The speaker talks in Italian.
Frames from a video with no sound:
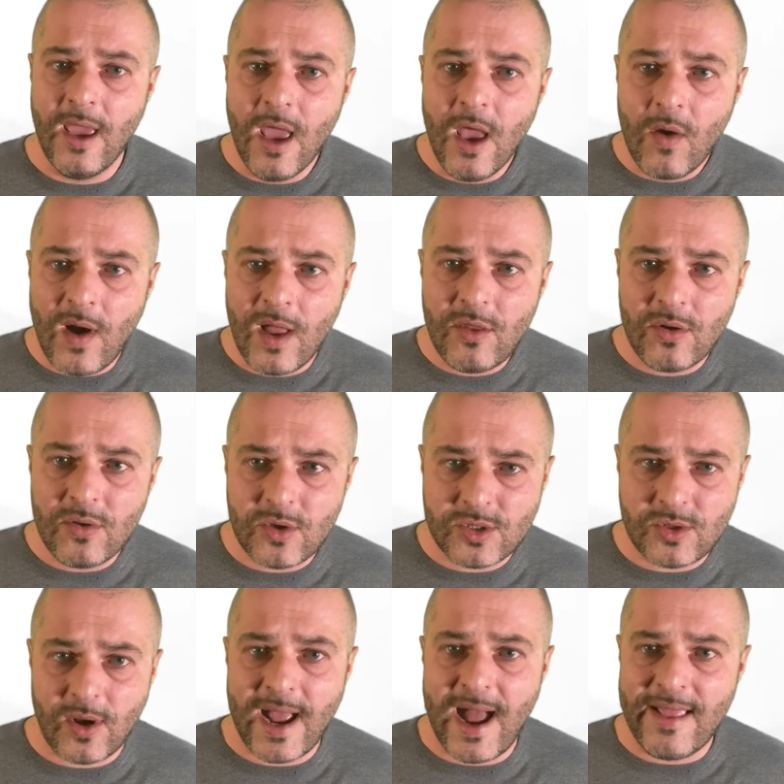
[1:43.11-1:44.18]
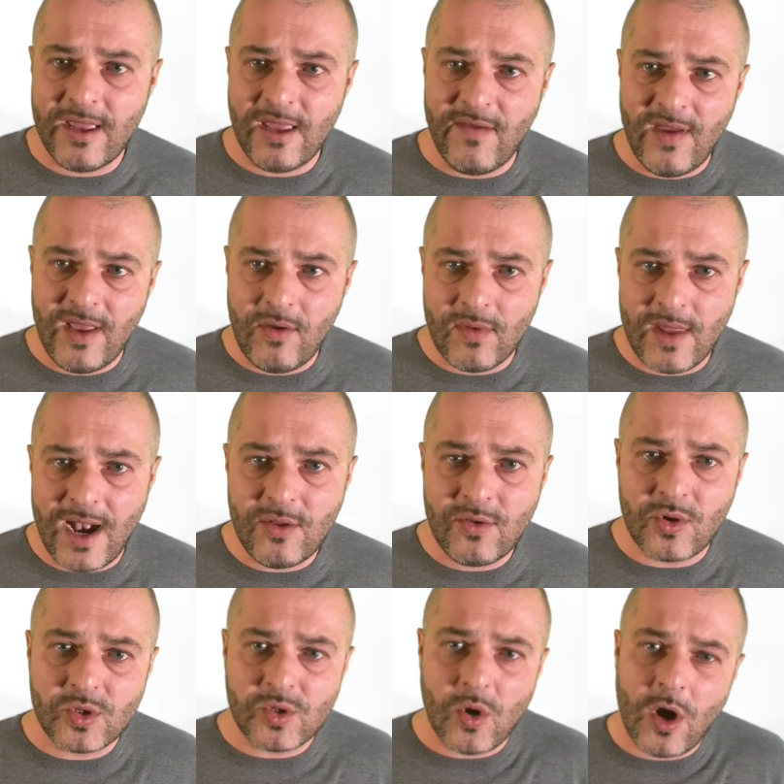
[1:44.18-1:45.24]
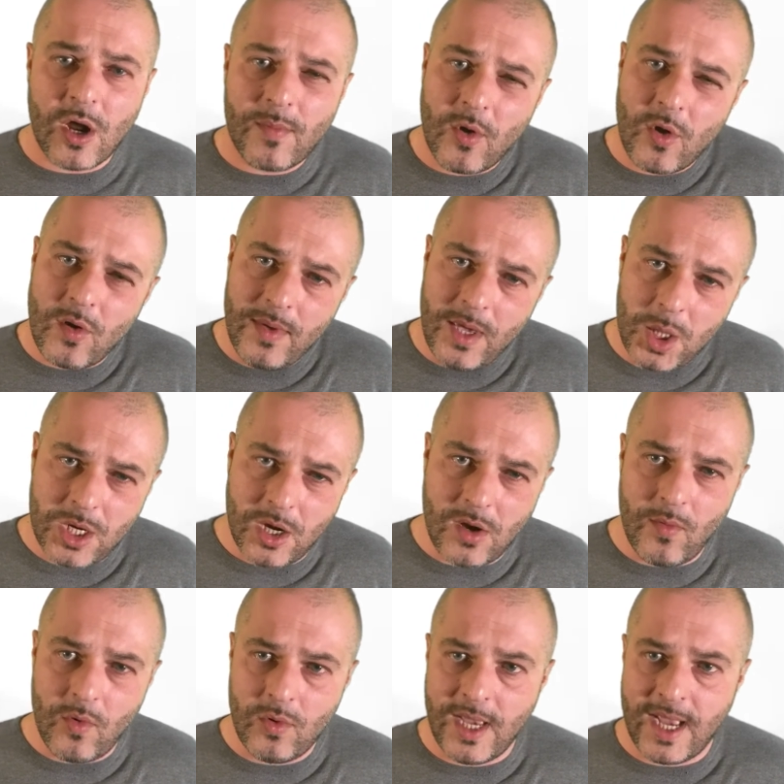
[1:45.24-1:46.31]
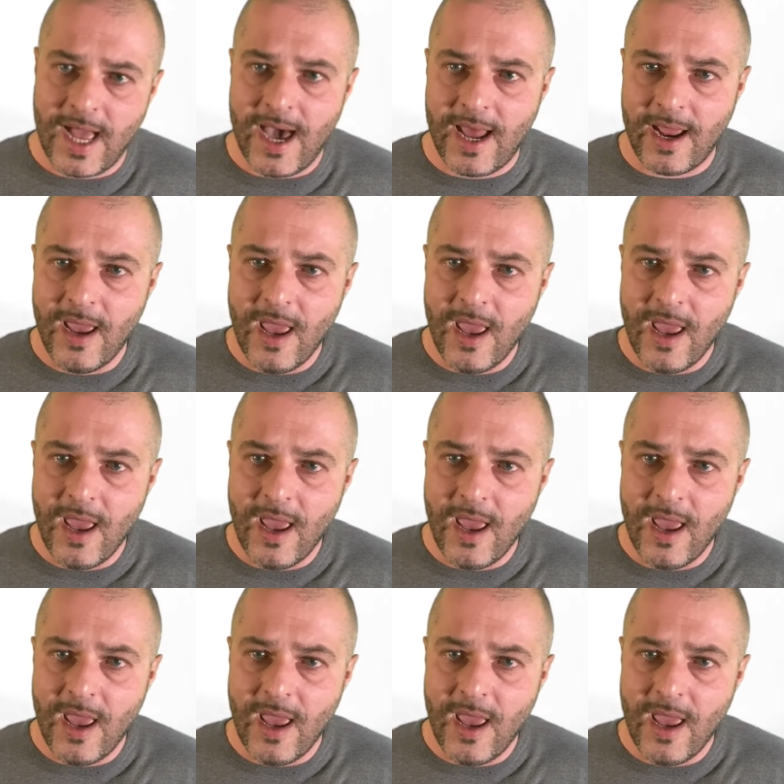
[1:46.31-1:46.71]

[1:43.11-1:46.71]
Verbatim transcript: Quando il nostro cane ne vede un altro, il suo corpo comincia a comunicare.